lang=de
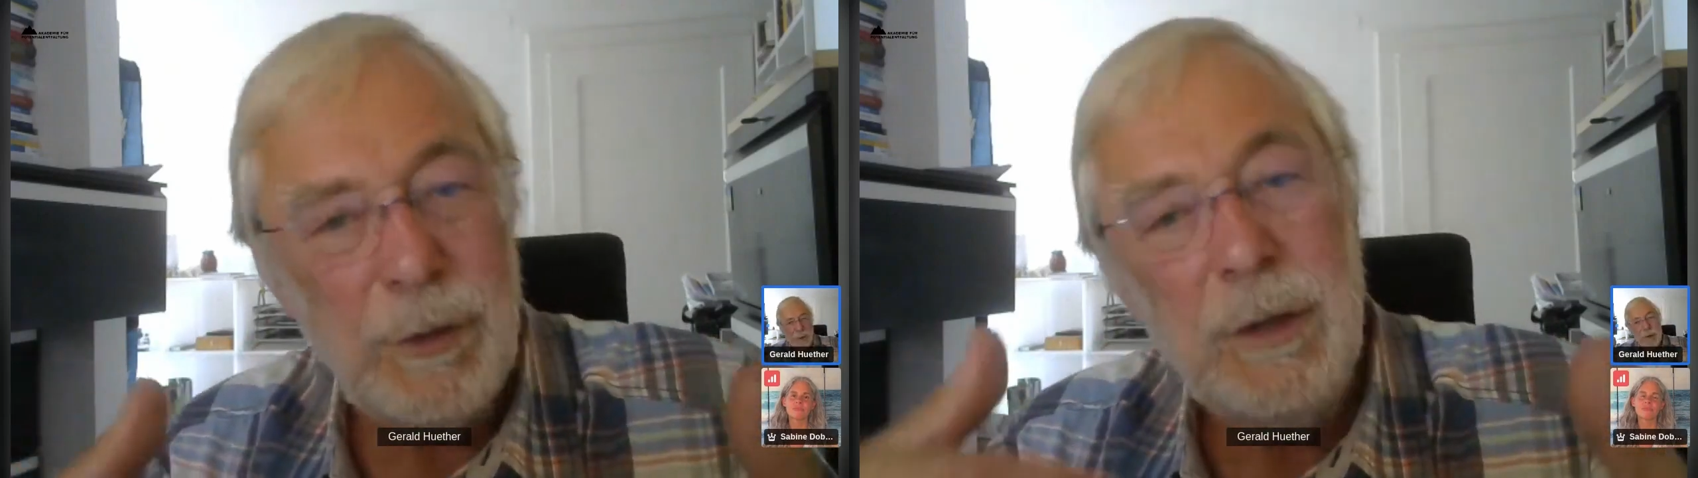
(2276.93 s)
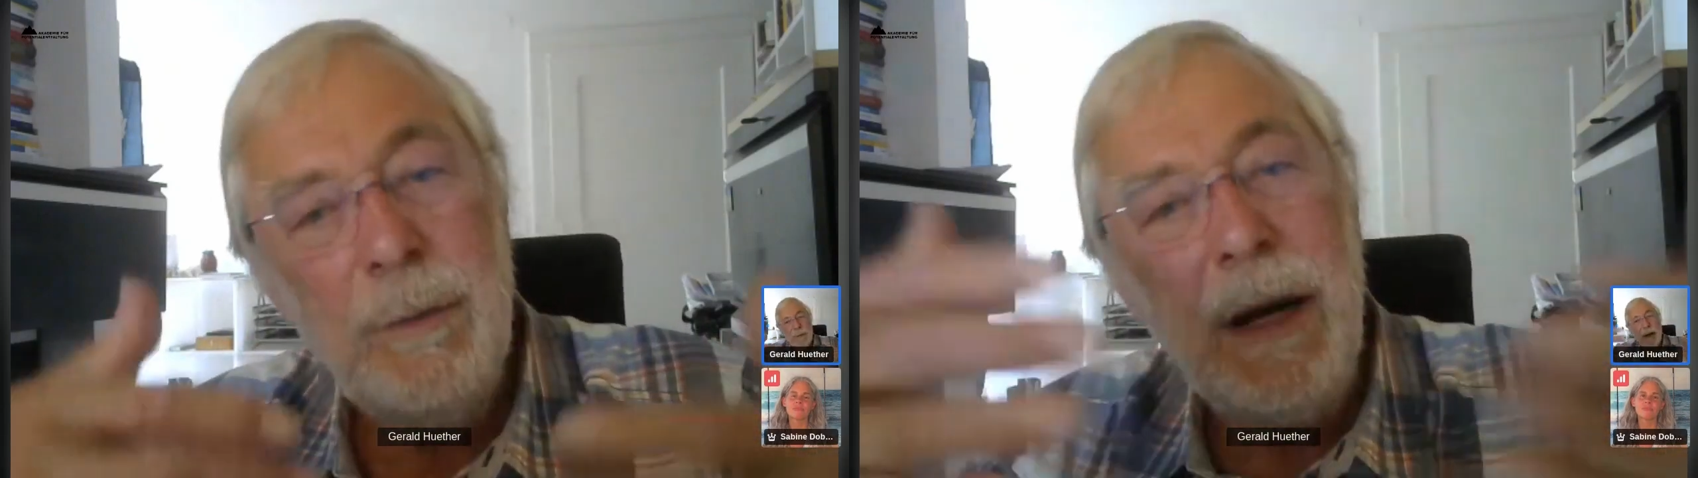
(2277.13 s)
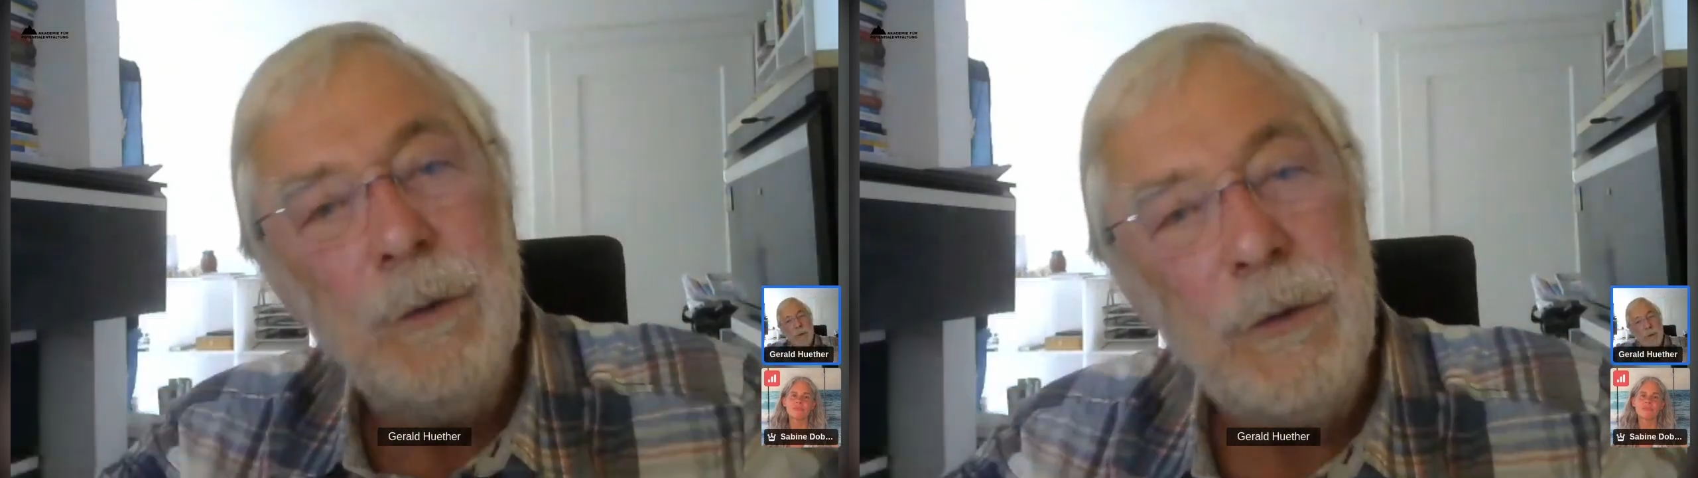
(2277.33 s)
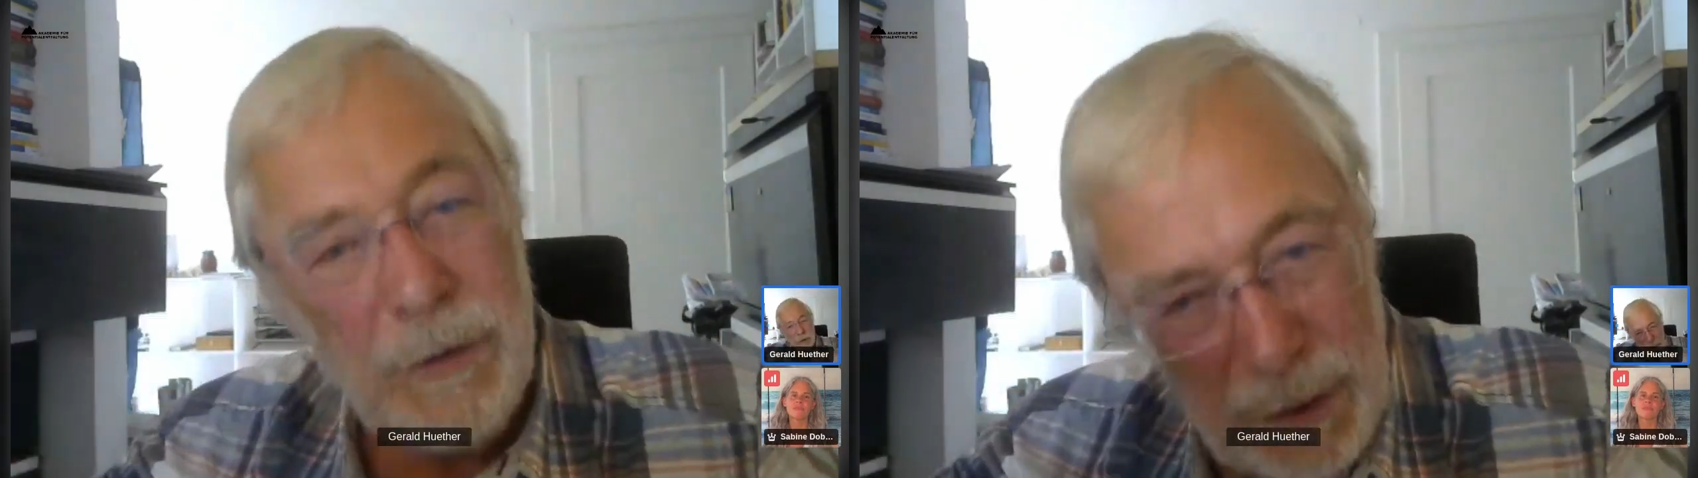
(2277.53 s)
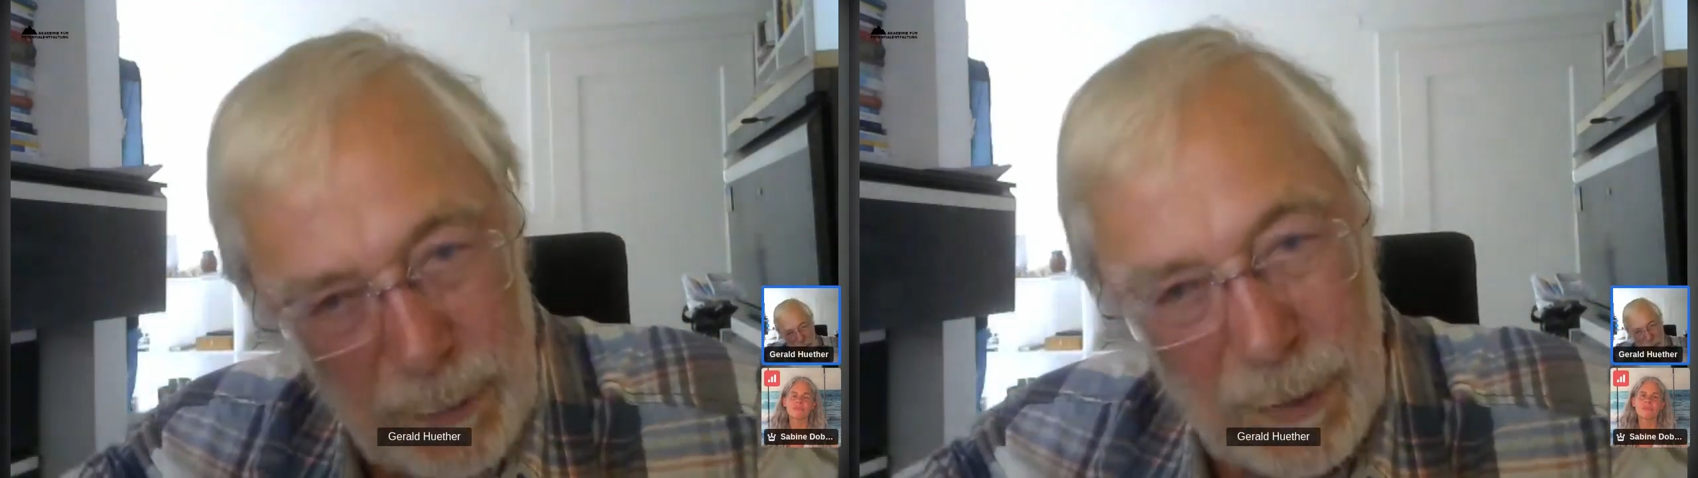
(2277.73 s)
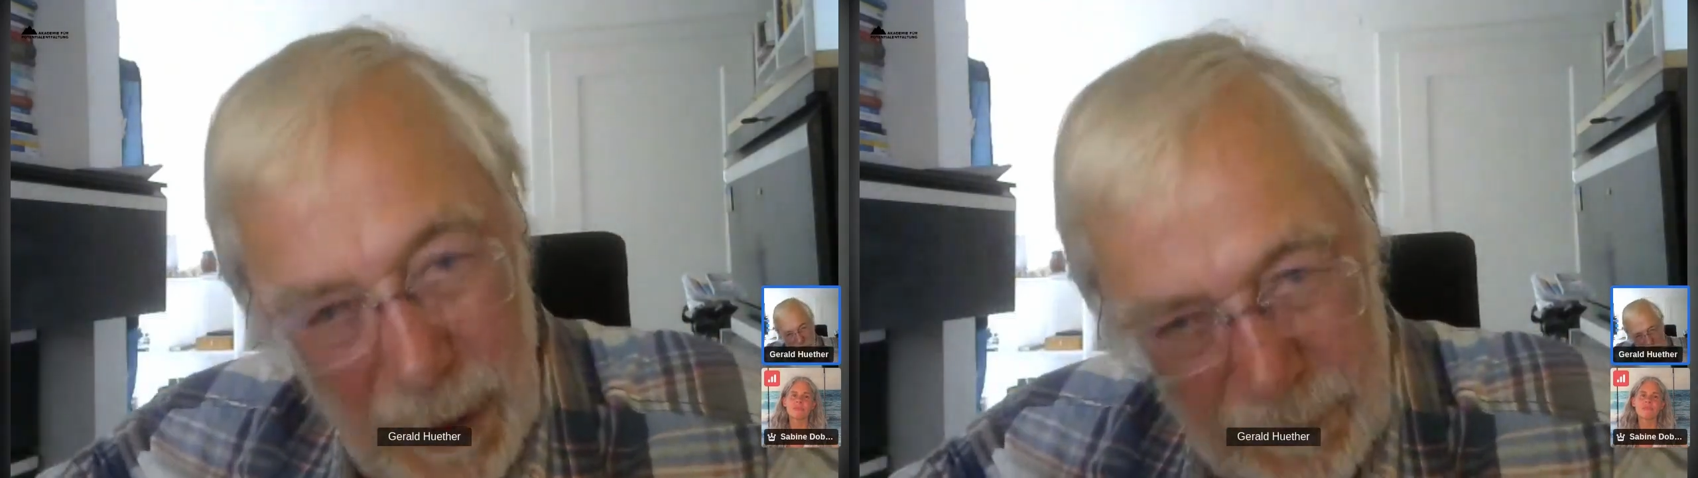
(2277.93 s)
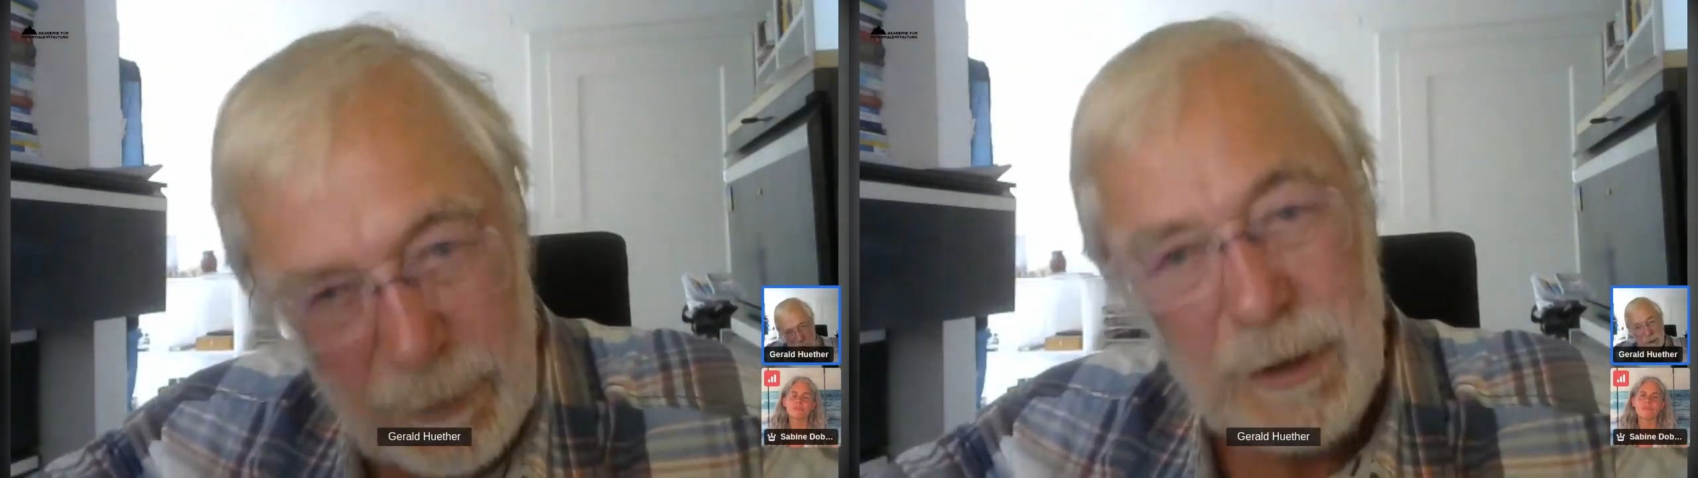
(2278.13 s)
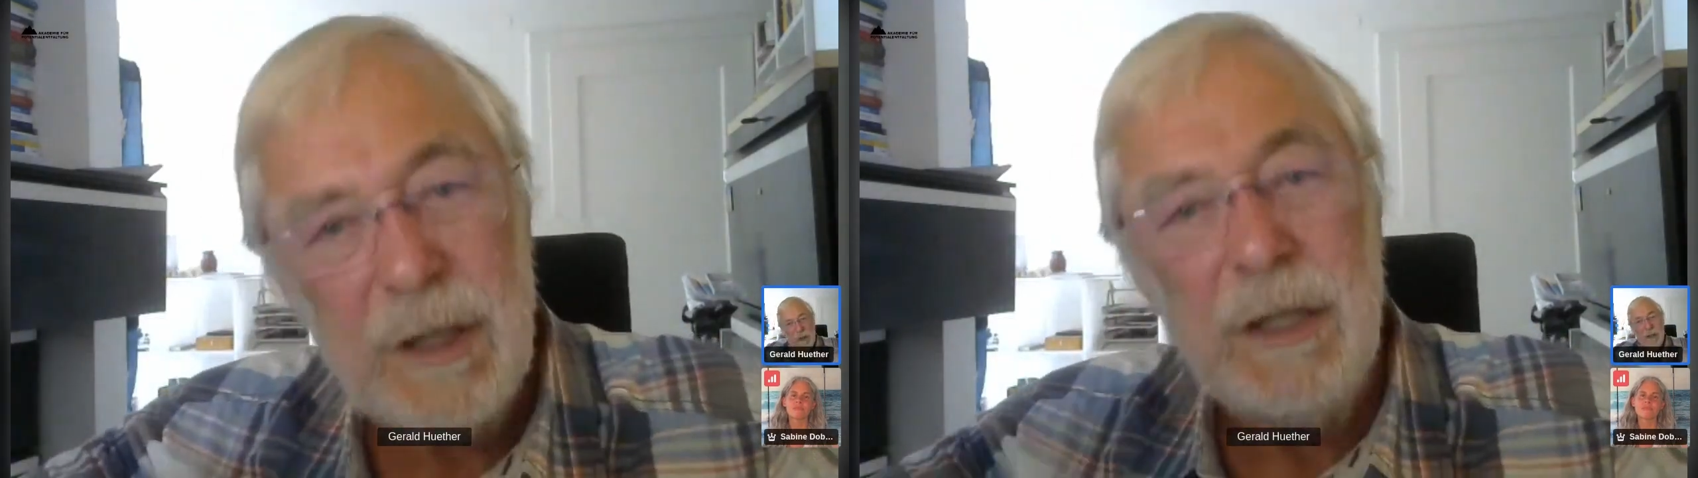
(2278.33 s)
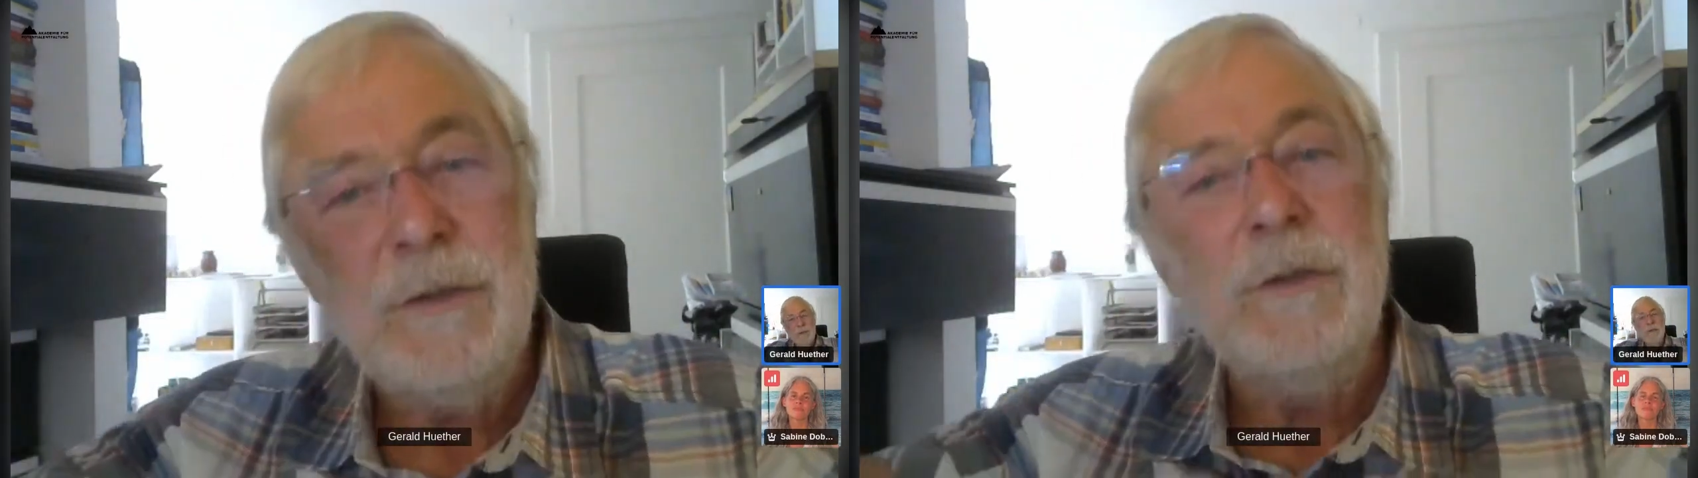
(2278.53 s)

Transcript: auch im Außen immer erfolgreich